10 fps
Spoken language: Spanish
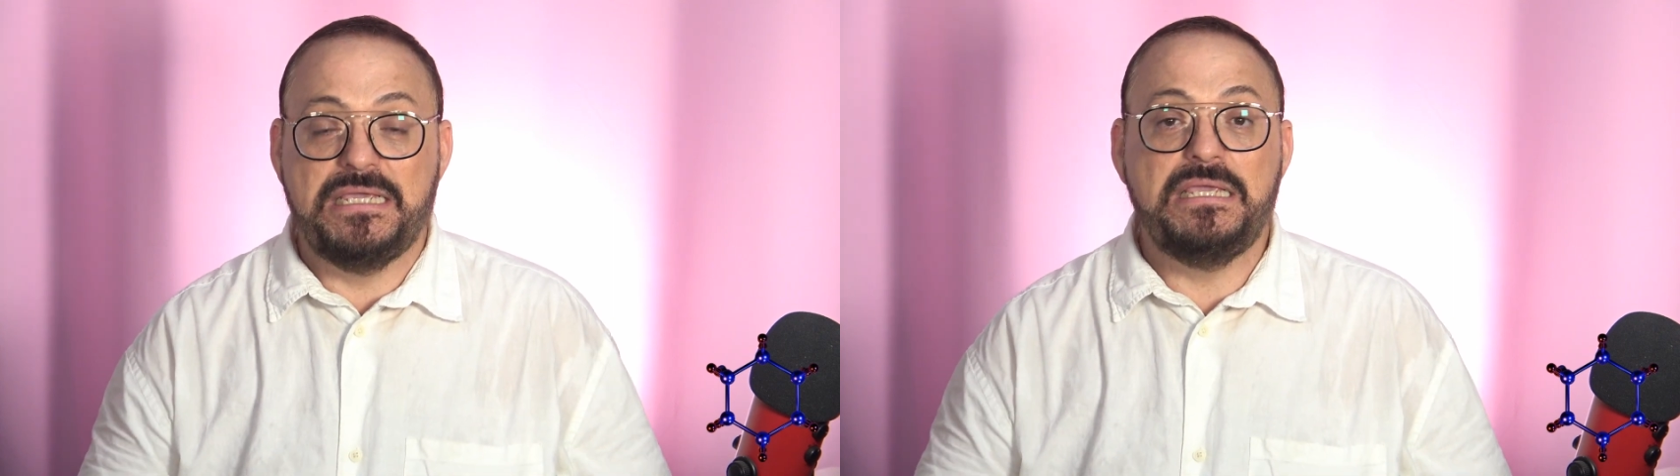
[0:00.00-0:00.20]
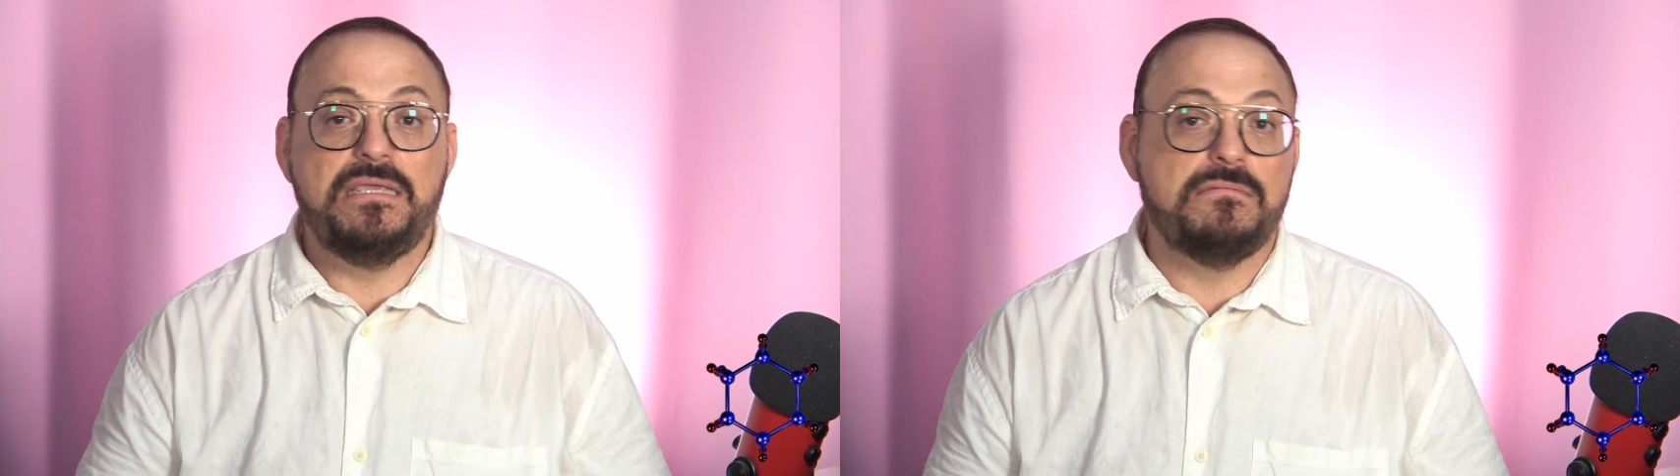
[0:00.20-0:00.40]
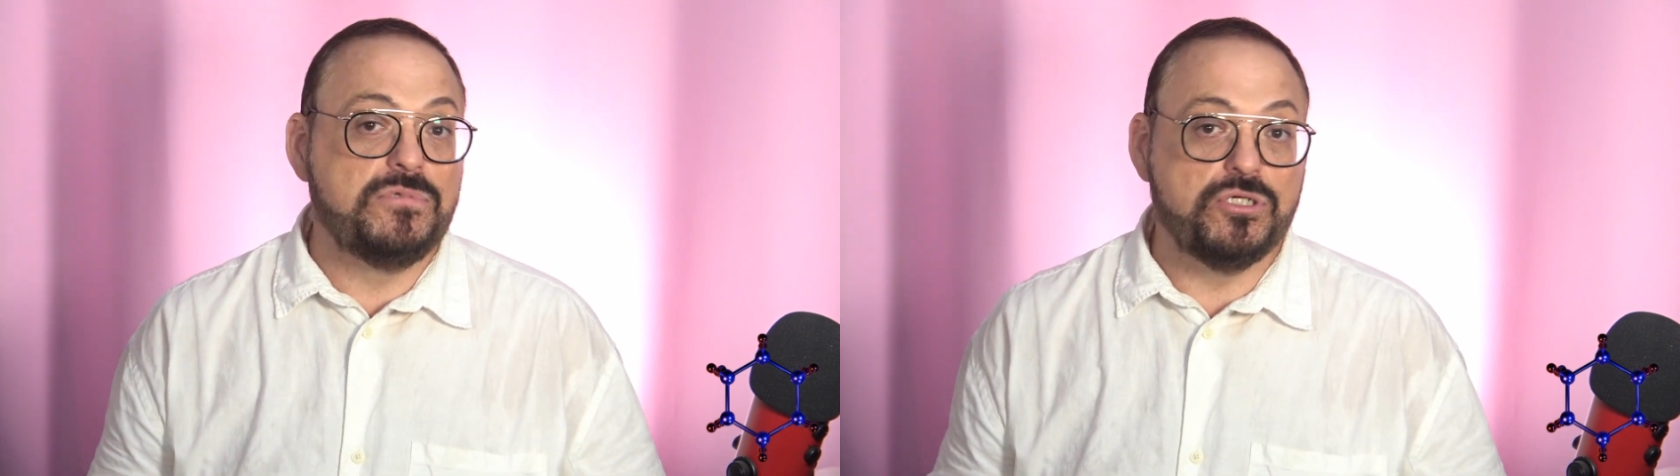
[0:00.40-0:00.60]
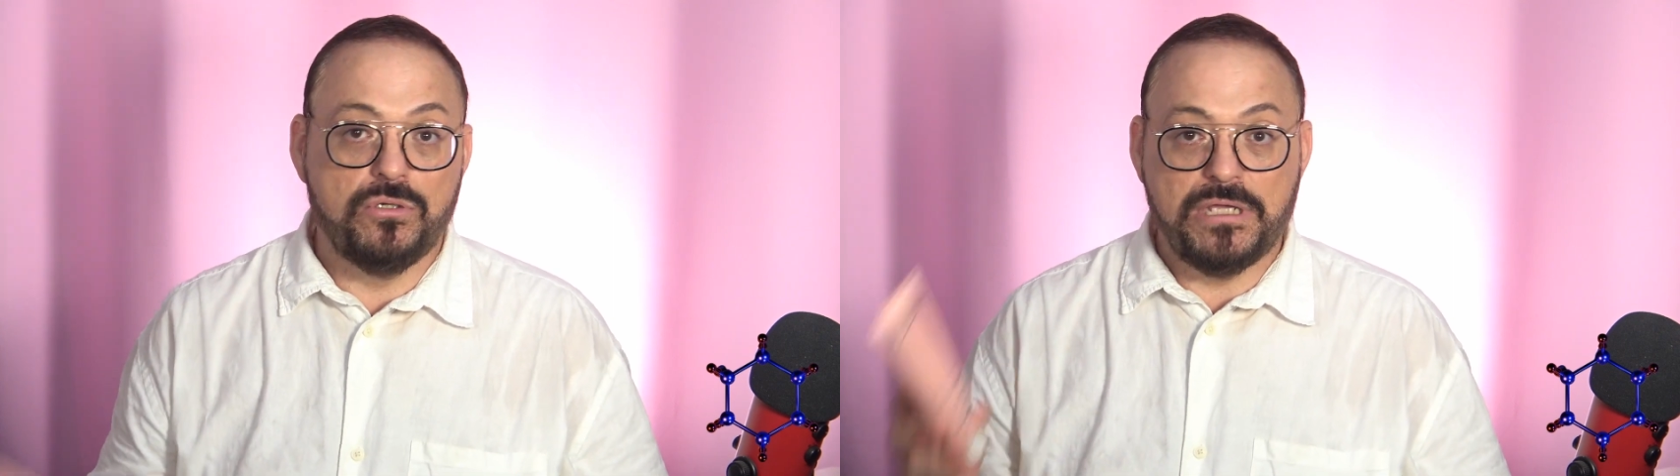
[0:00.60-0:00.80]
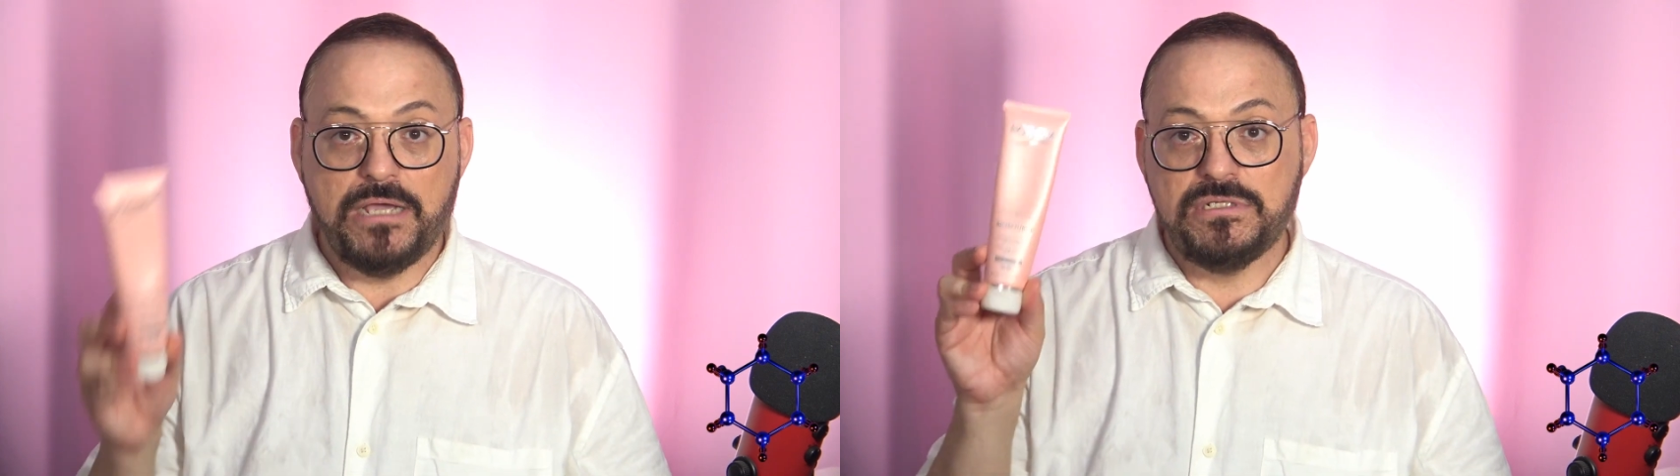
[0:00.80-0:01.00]
Y yo
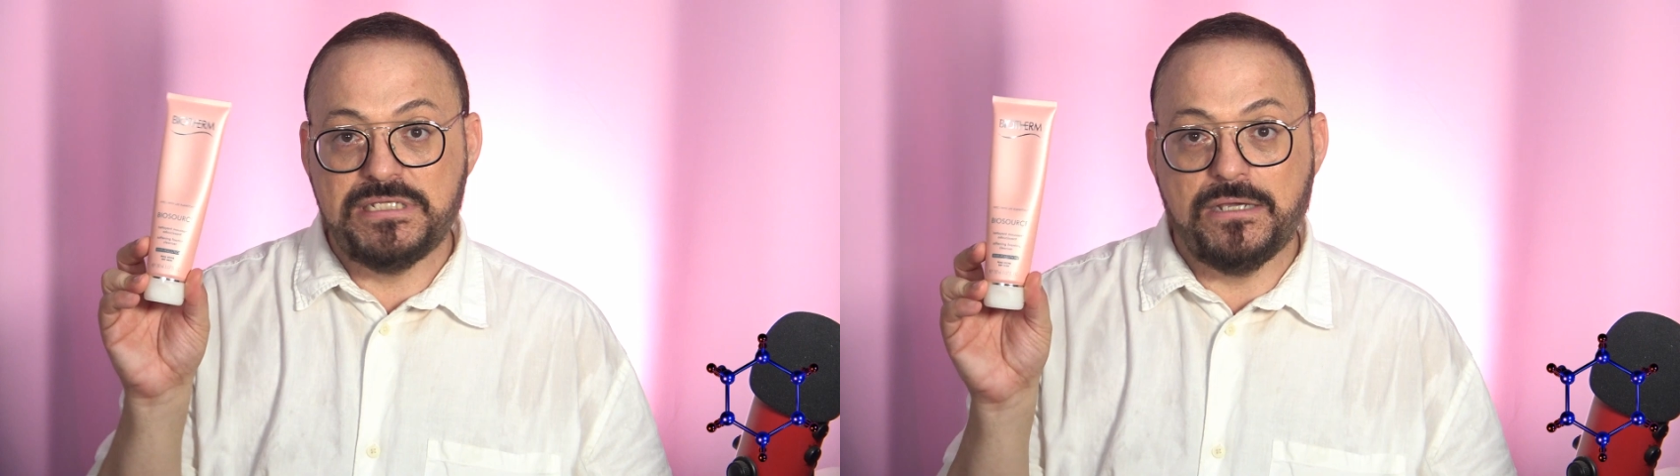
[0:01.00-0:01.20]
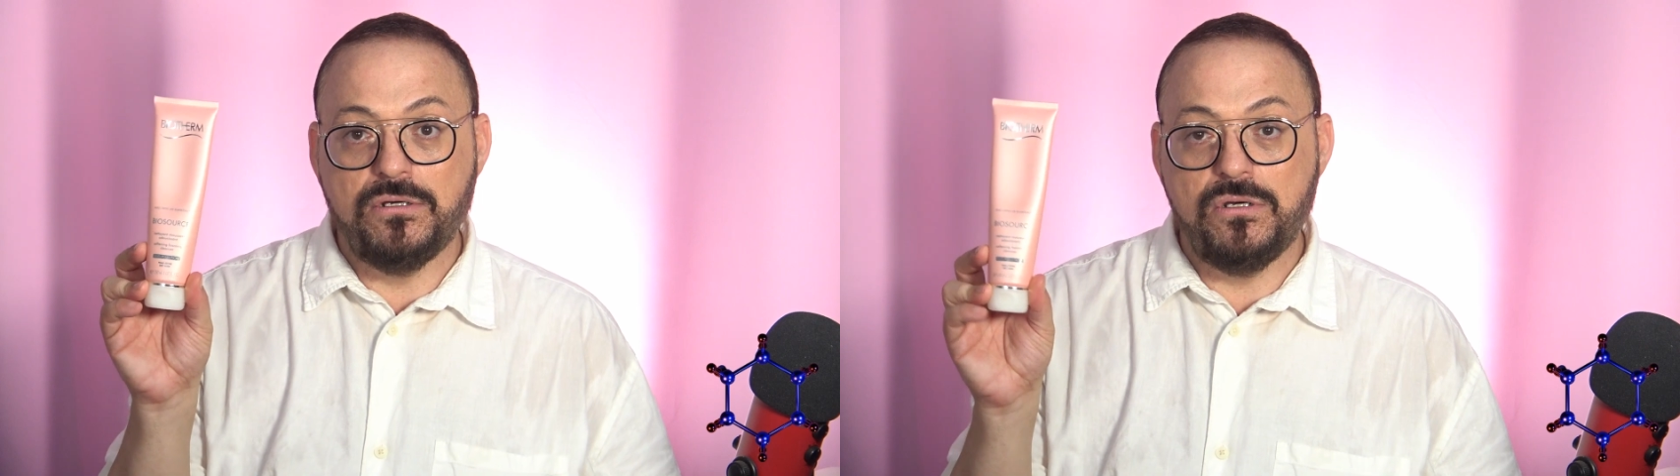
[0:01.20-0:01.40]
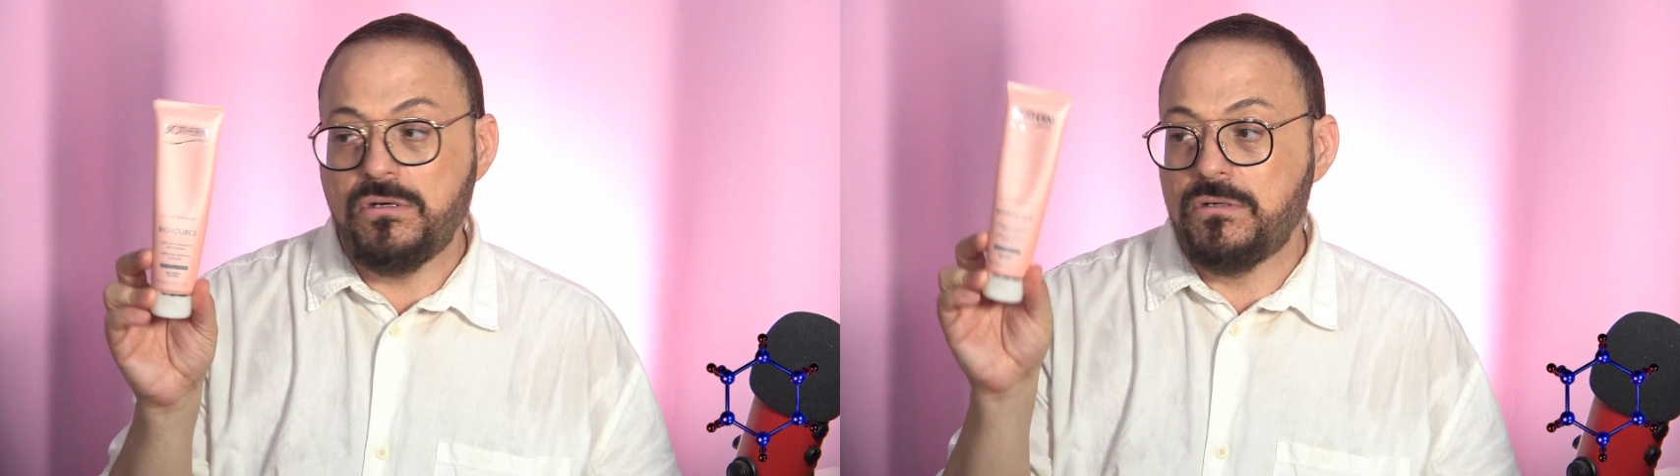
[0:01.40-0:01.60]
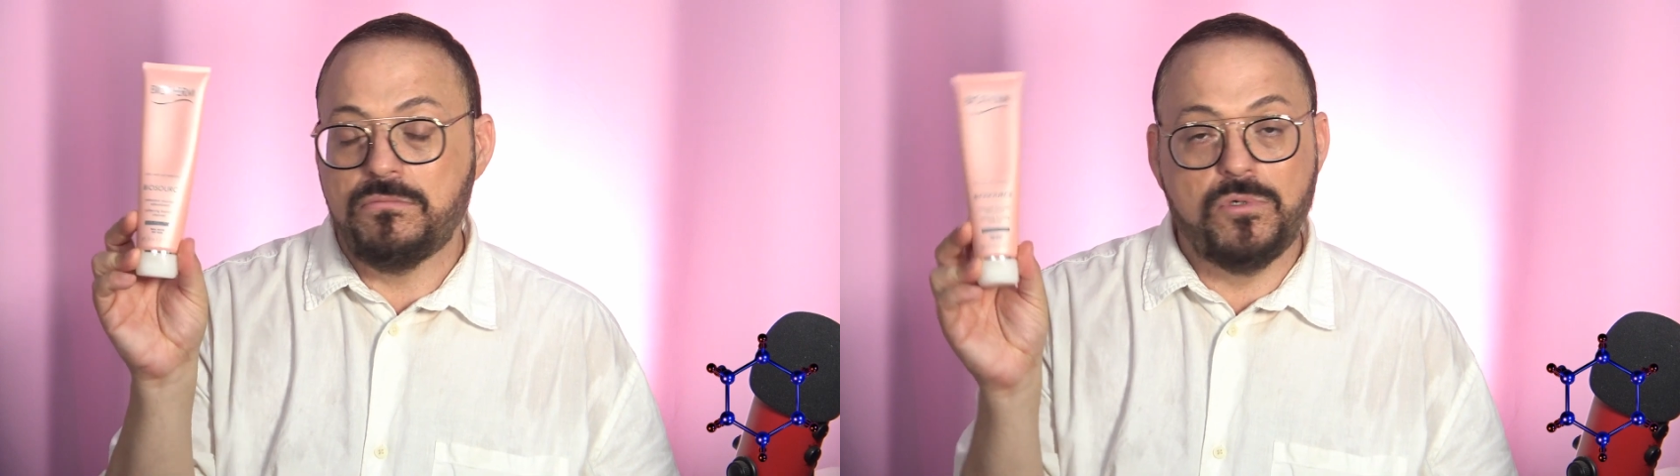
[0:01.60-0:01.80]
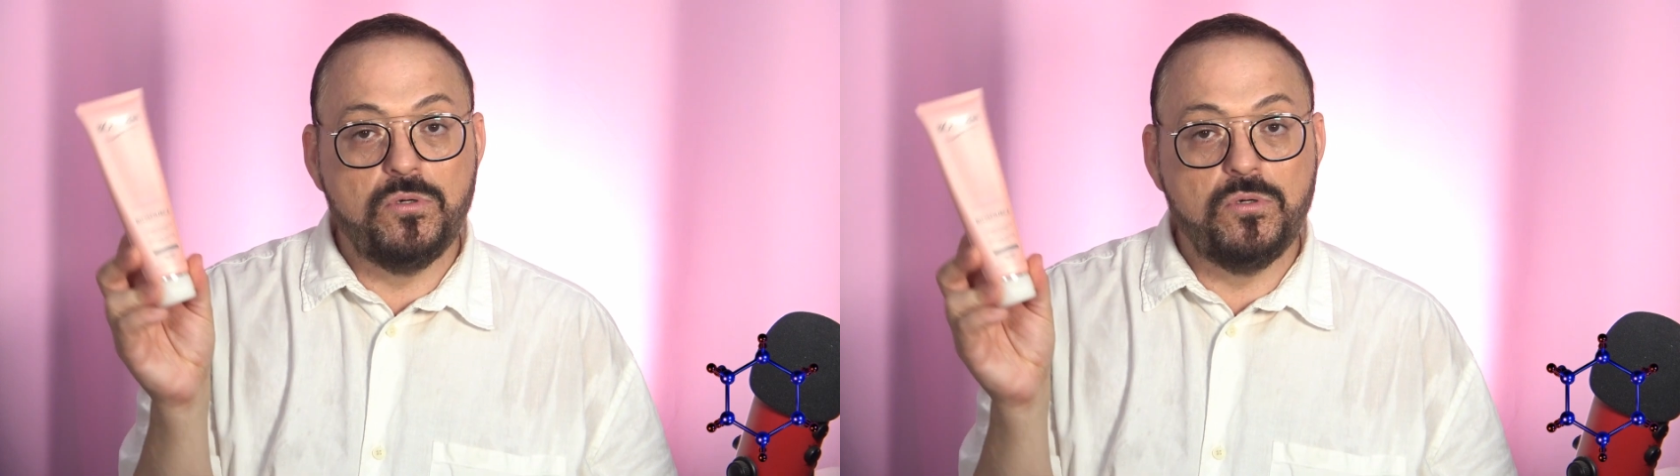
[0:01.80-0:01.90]
lo que hago es que cojo